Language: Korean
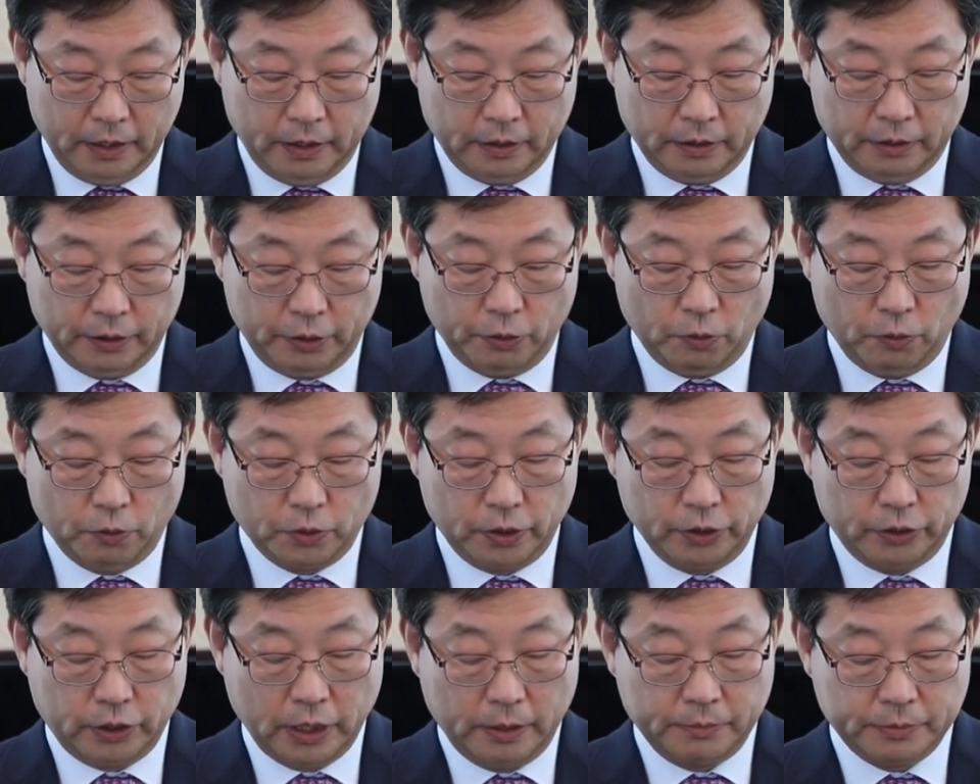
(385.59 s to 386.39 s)
그리고
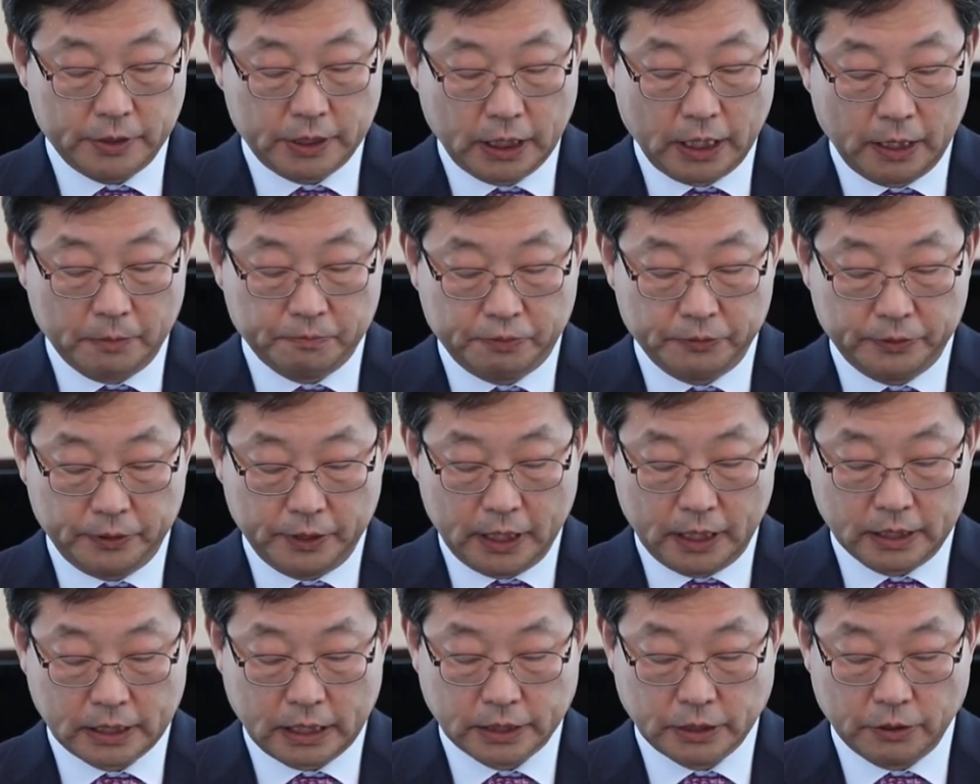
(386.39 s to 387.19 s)
오늘 퇴임식에
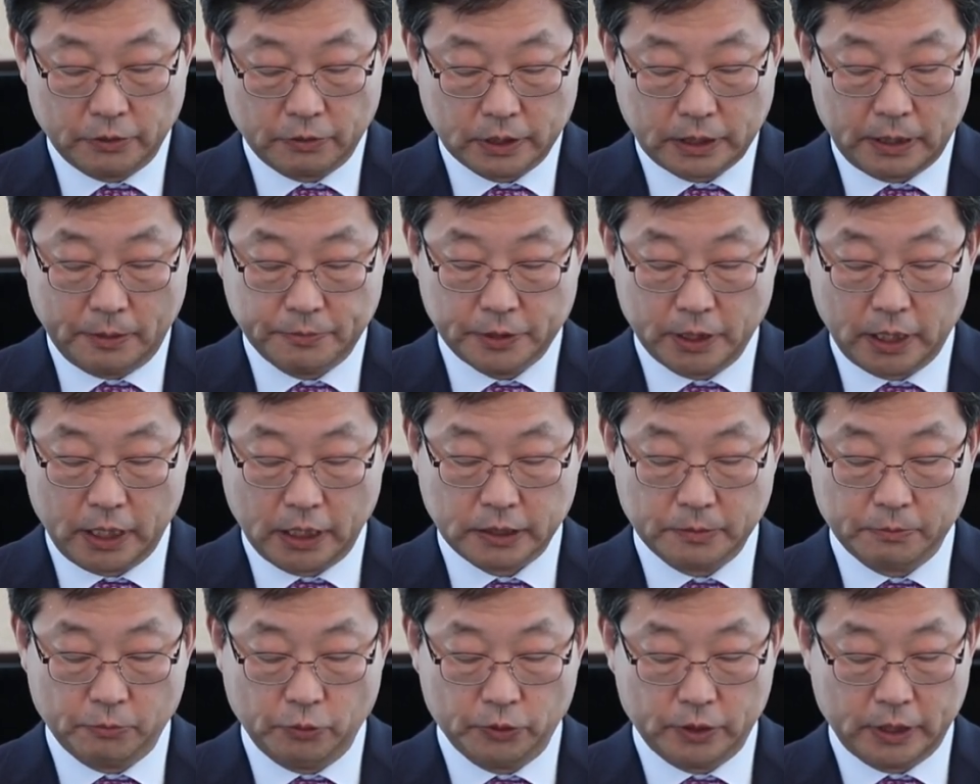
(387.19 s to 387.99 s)
부득이한 사정으로
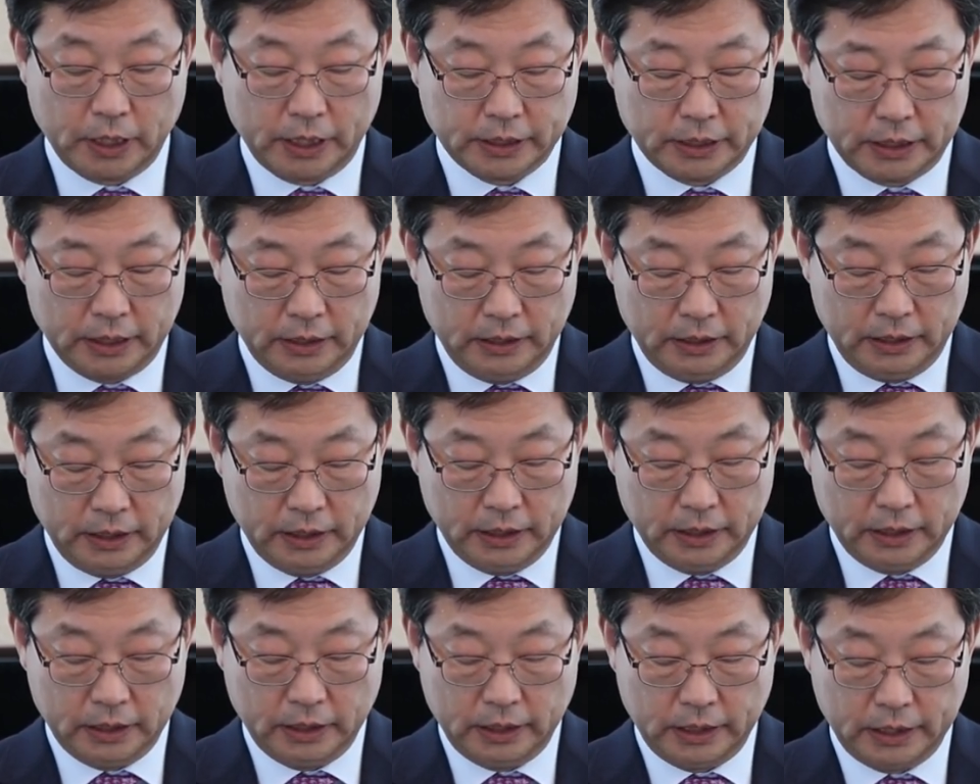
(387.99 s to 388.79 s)
참석하지 못하신
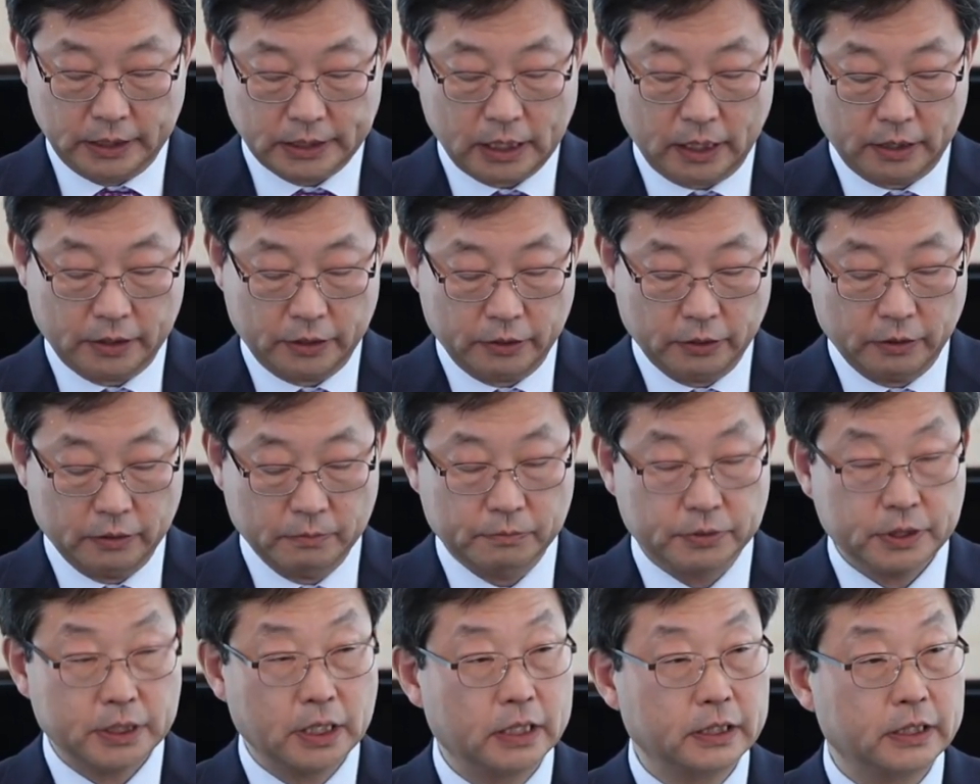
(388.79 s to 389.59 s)

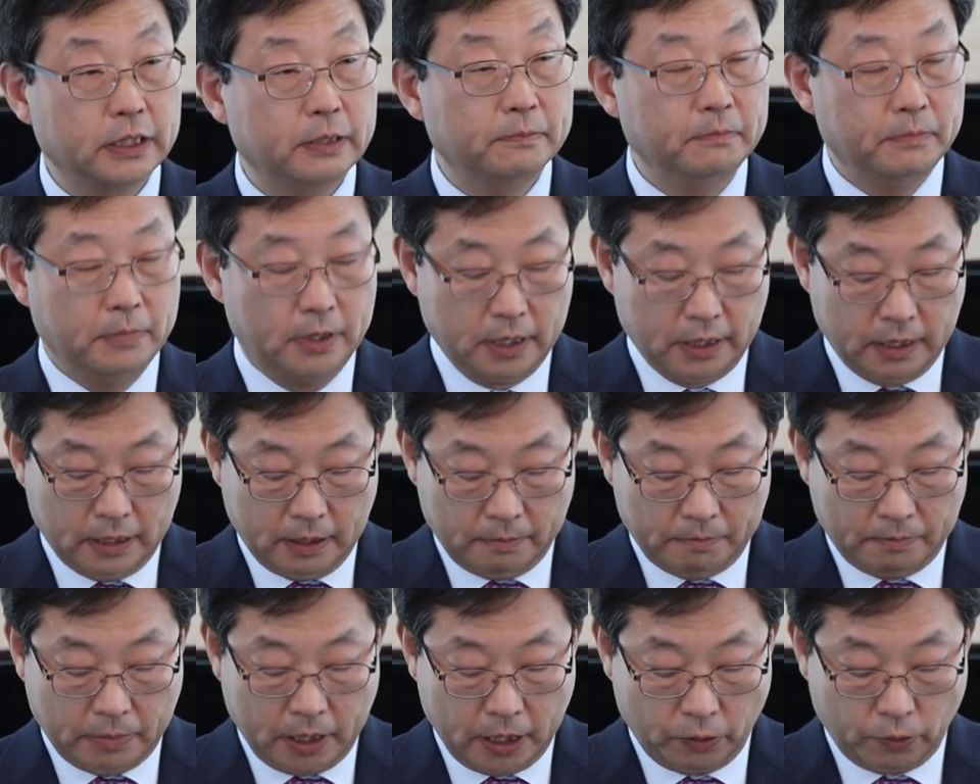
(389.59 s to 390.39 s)
이상경 부장님
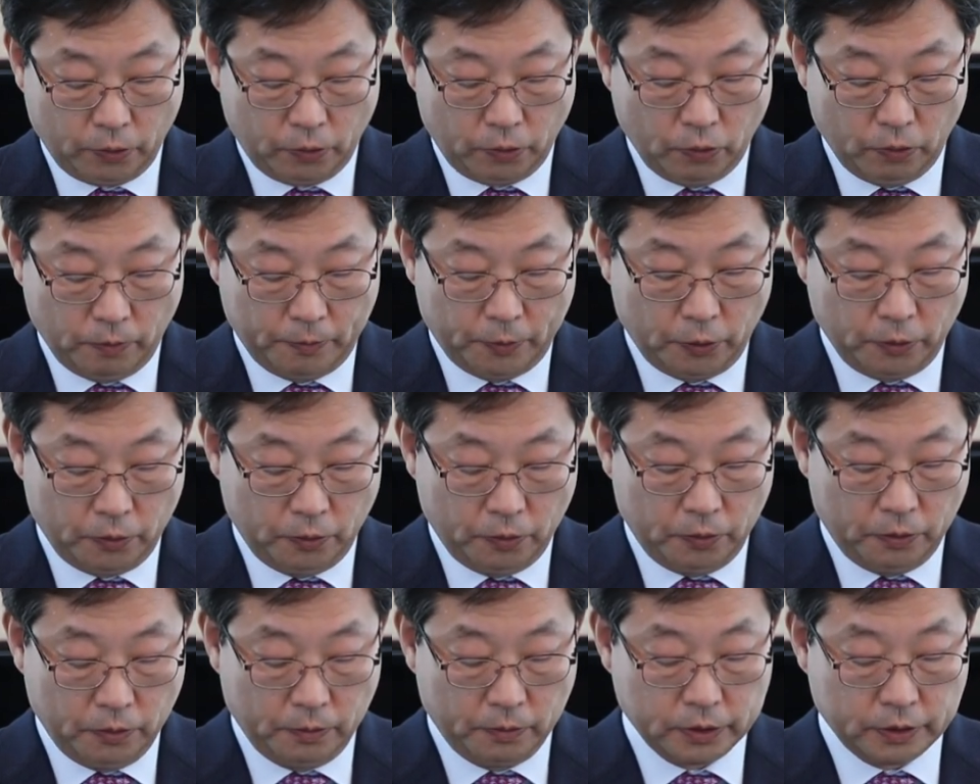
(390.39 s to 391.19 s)

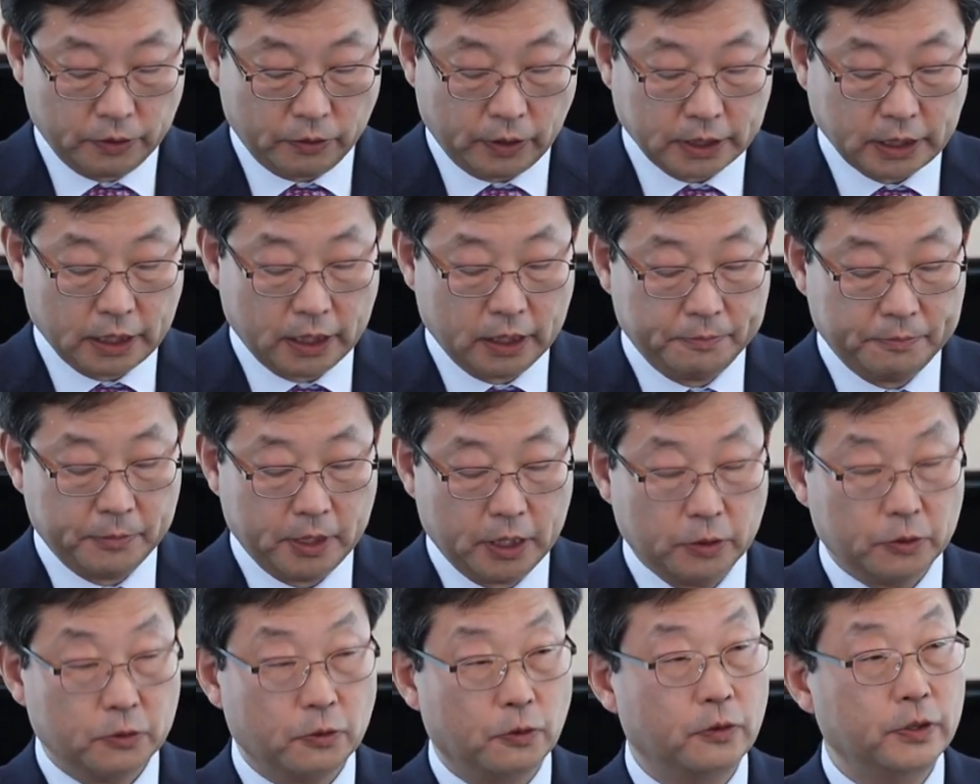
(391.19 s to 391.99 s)
박효복
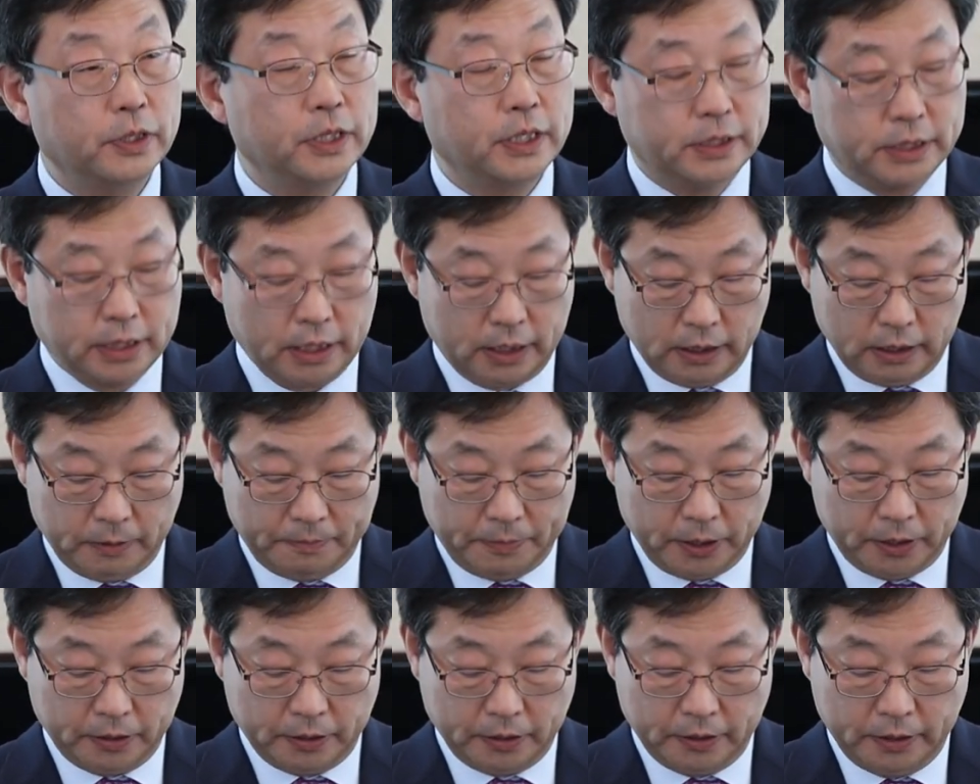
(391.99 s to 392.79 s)
과장님께도 이
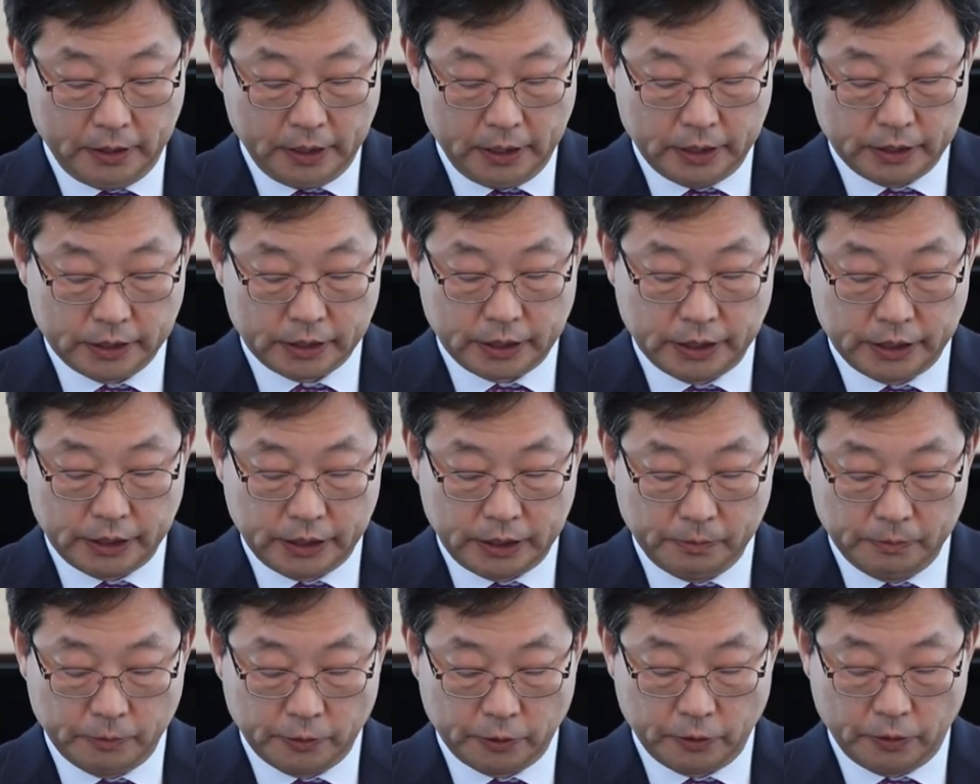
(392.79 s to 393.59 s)
자리를 빌어
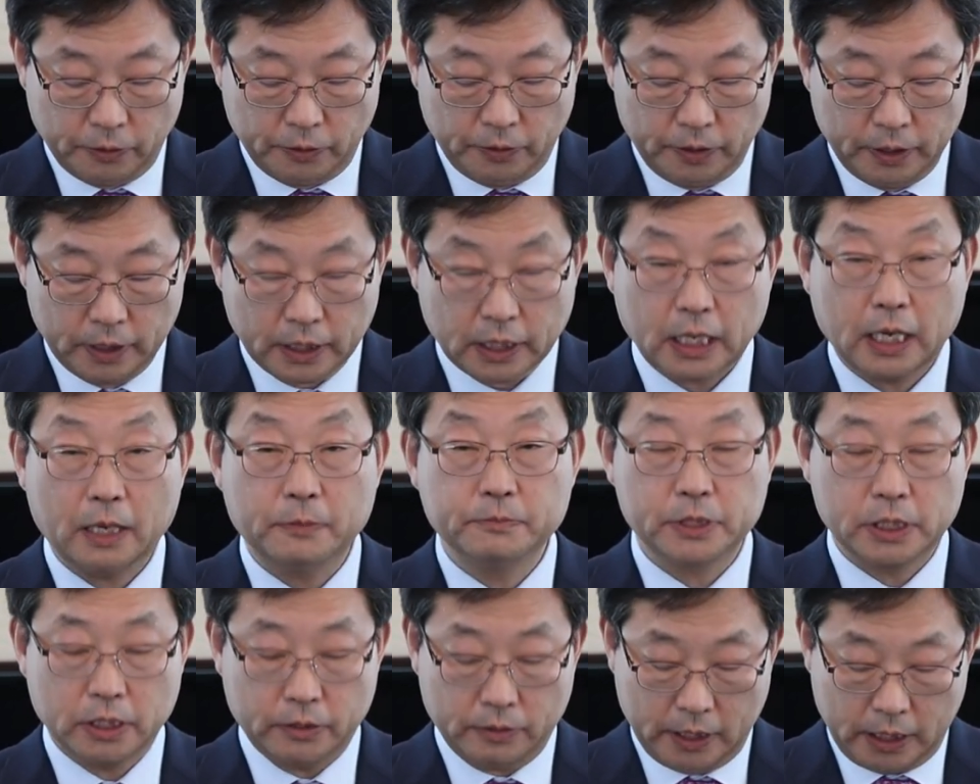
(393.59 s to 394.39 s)
진심으로
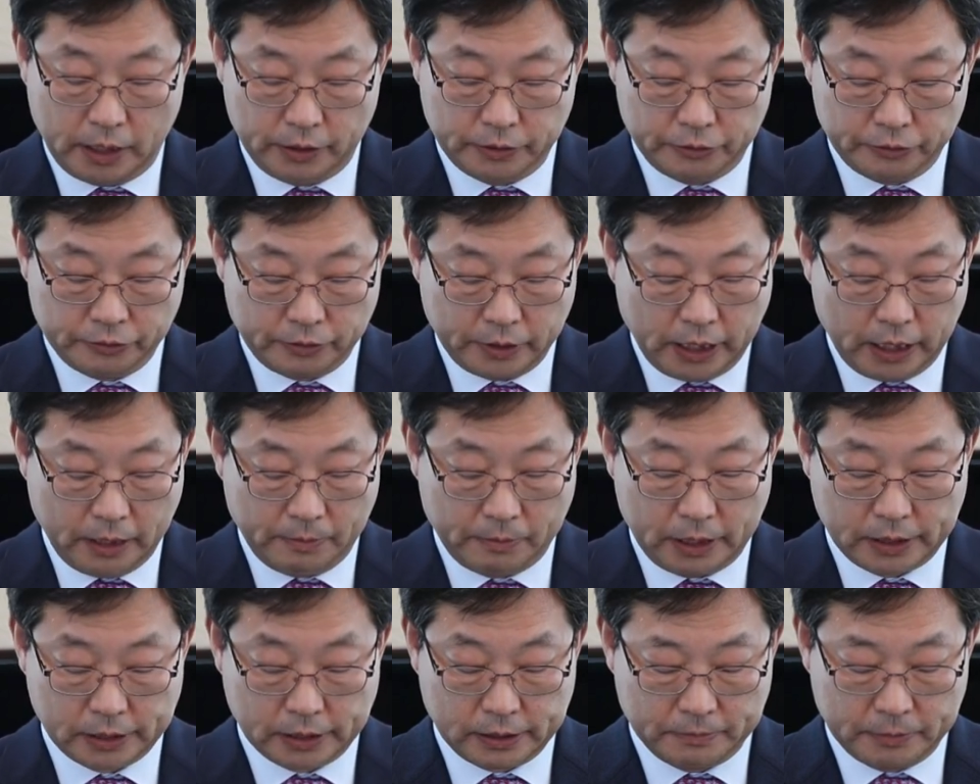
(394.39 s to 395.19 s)
감사와 축하의
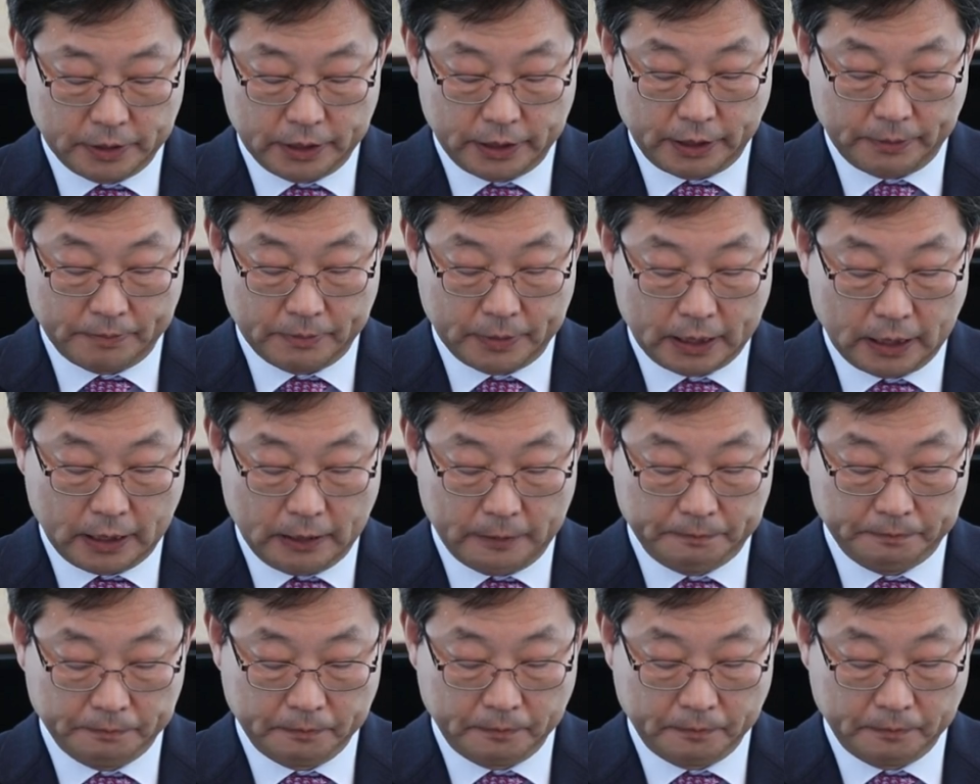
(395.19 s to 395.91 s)
말씀을 드립니다.